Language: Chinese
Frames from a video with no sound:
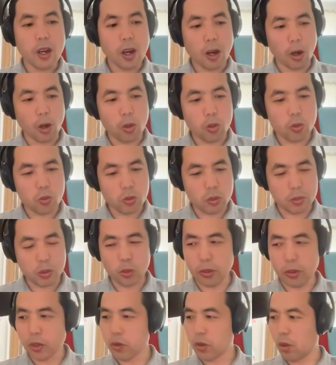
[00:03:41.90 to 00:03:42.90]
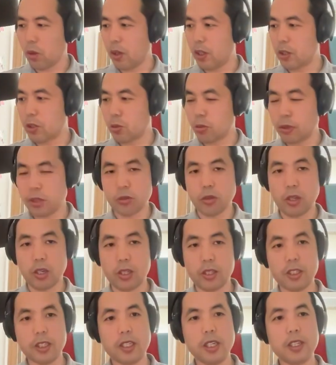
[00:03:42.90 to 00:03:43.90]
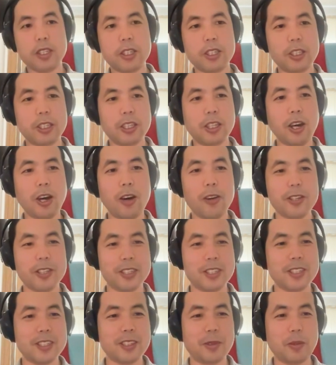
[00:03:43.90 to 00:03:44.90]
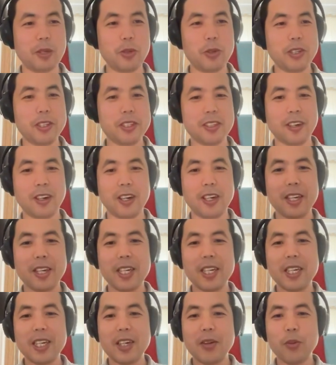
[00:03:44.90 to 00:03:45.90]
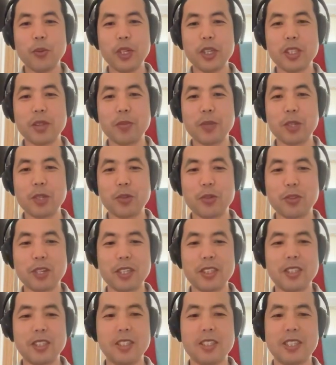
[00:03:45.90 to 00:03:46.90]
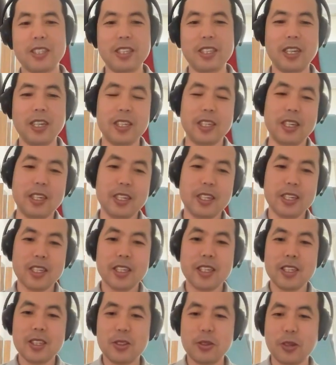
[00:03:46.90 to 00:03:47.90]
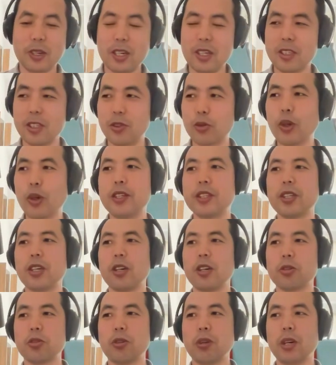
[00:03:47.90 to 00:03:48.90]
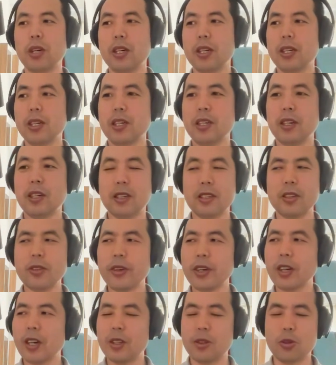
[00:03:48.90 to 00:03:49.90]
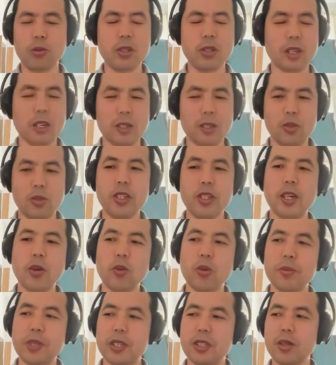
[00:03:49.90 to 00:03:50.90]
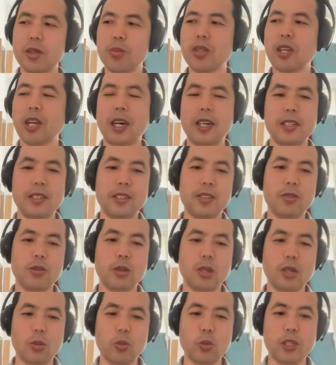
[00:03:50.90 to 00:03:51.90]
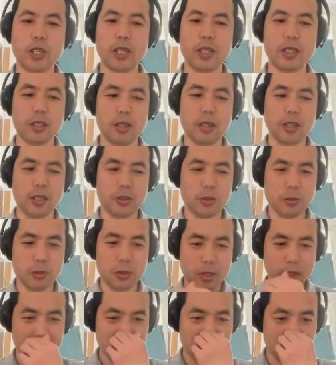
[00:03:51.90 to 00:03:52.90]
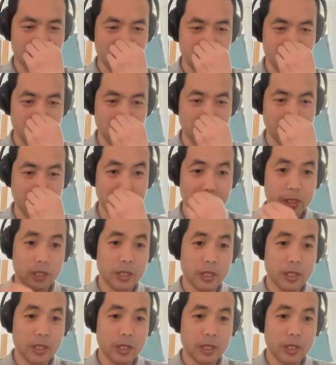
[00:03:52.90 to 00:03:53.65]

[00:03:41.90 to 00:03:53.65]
好，我们回过头来说一说啊，这件事情到底是怎么回事？为什么突然之间大家都开始转向说啊？因为很多很多年我们已经不谈这种俄乌战争了，对不对？你会觉得